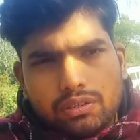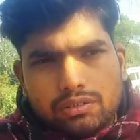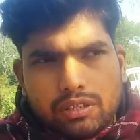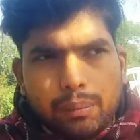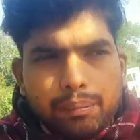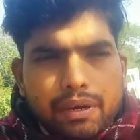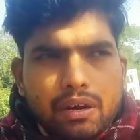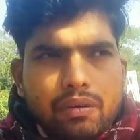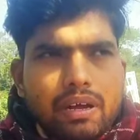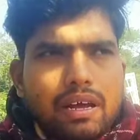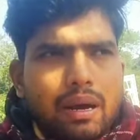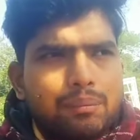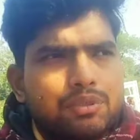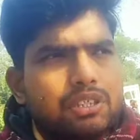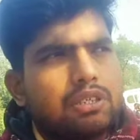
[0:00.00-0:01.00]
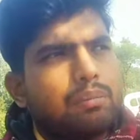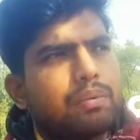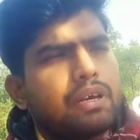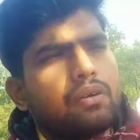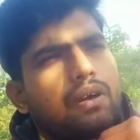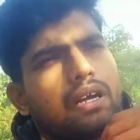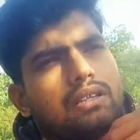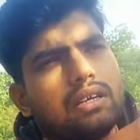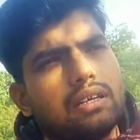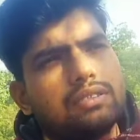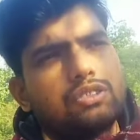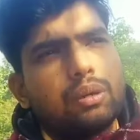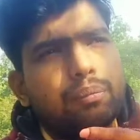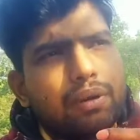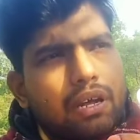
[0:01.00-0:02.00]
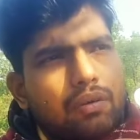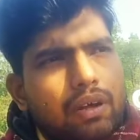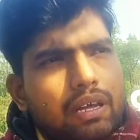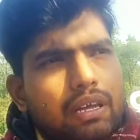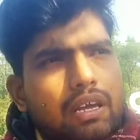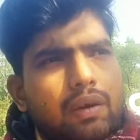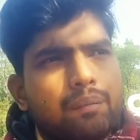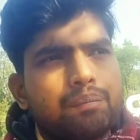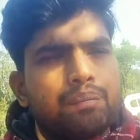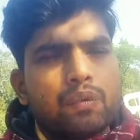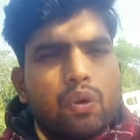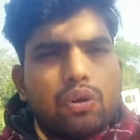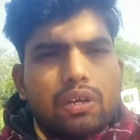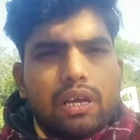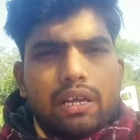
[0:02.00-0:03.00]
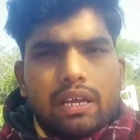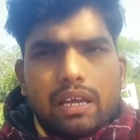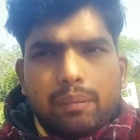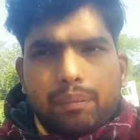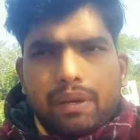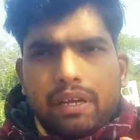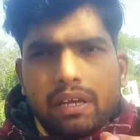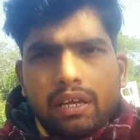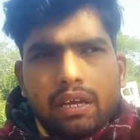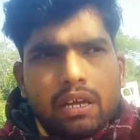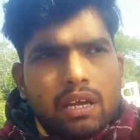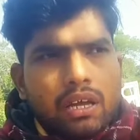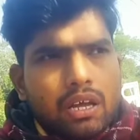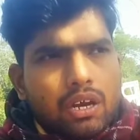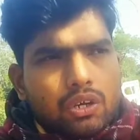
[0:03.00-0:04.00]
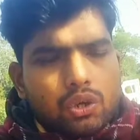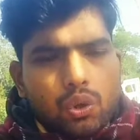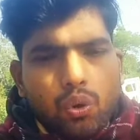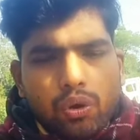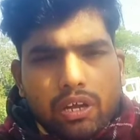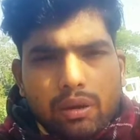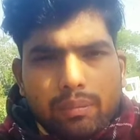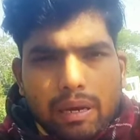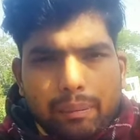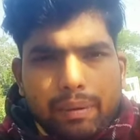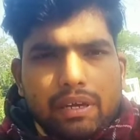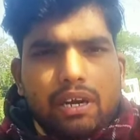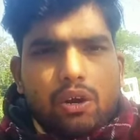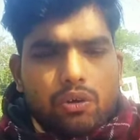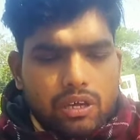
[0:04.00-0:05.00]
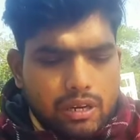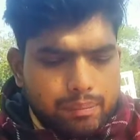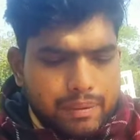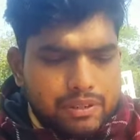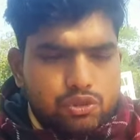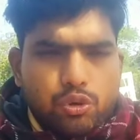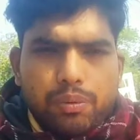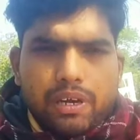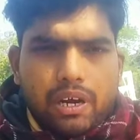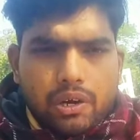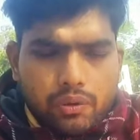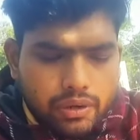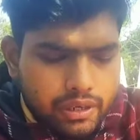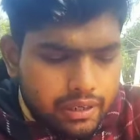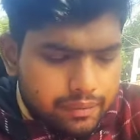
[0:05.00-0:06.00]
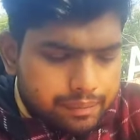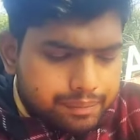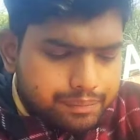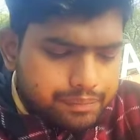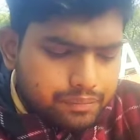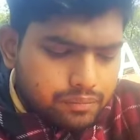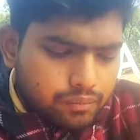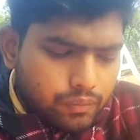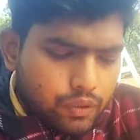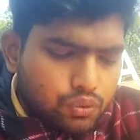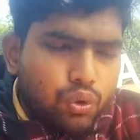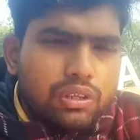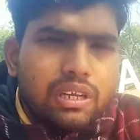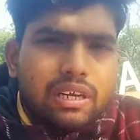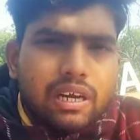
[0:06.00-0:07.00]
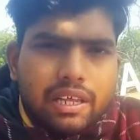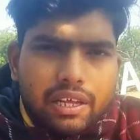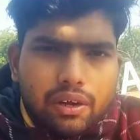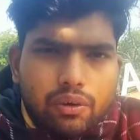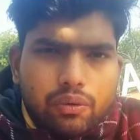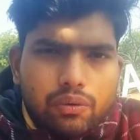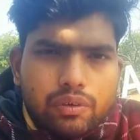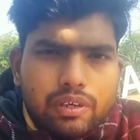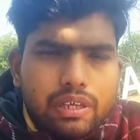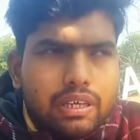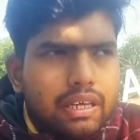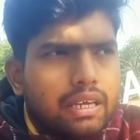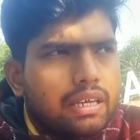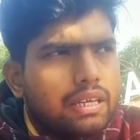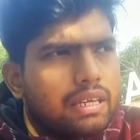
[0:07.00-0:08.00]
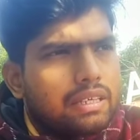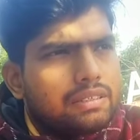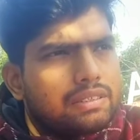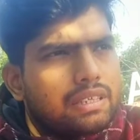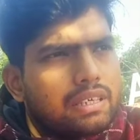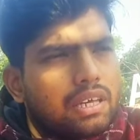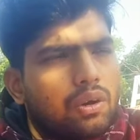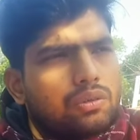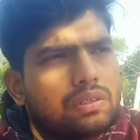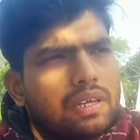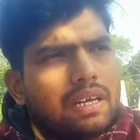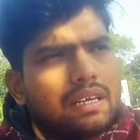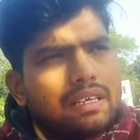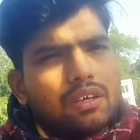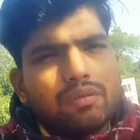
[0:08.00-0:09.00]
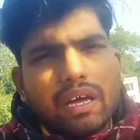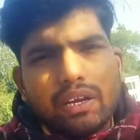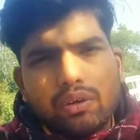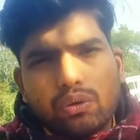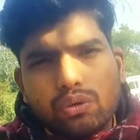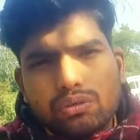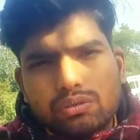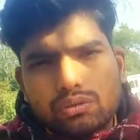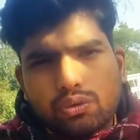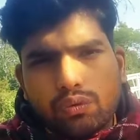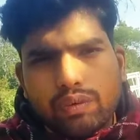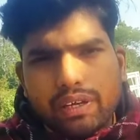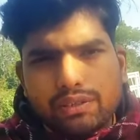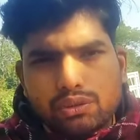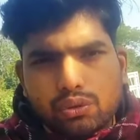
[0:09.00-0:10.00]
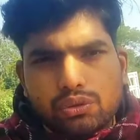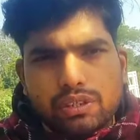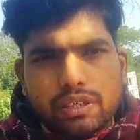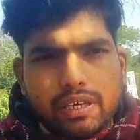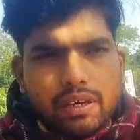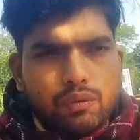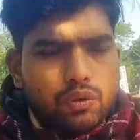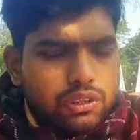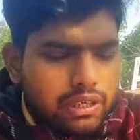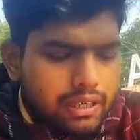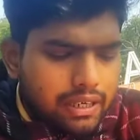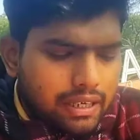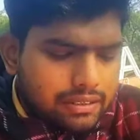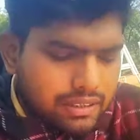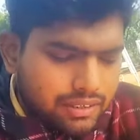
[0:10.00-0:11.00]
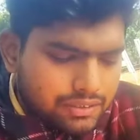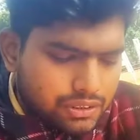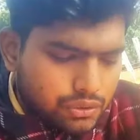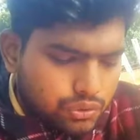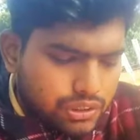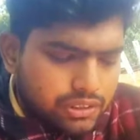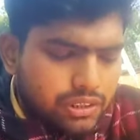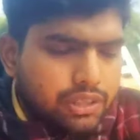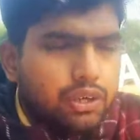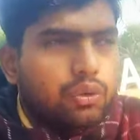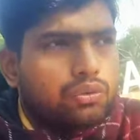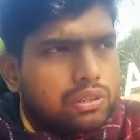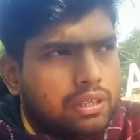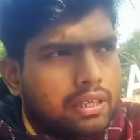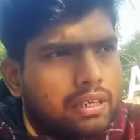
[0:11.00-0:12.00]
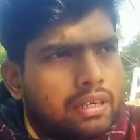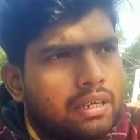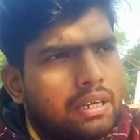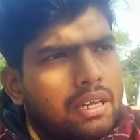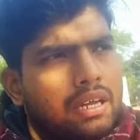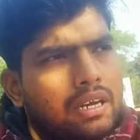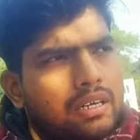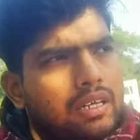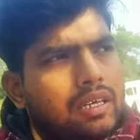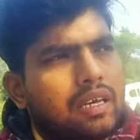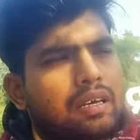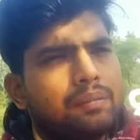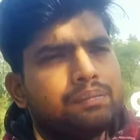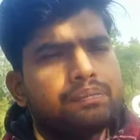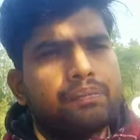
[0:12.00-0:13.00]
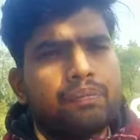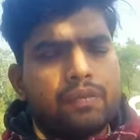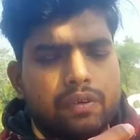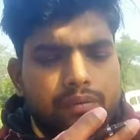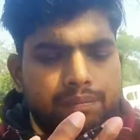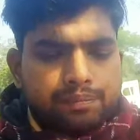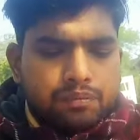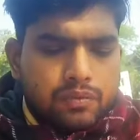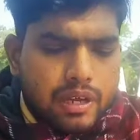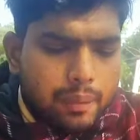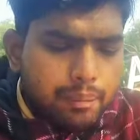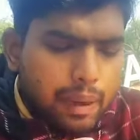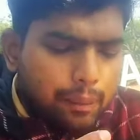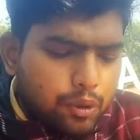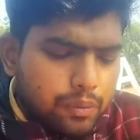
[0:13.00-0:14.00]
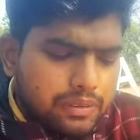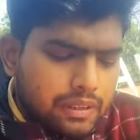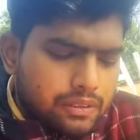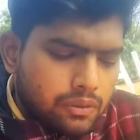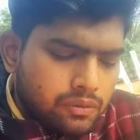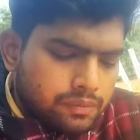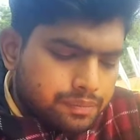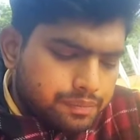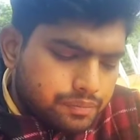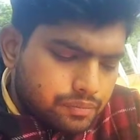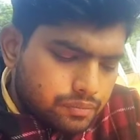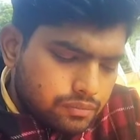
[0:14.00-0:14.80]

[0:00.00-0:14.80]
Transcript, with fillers: जंप करवाया हमसे जंप करवाया था जंप करवाएंगे और कहेंगे अपने टो के बल पे खड़े हो यानी पंजों पे खड़े होके थोड़ी देर खड़े रहो ठीक है इससे क्या होता है कि वेरिकोज जो वेन्स होती हैं वो दिखने के चांसेस होते हैं जिनके होती है ठीक है अब मैं आपको बताता हूँ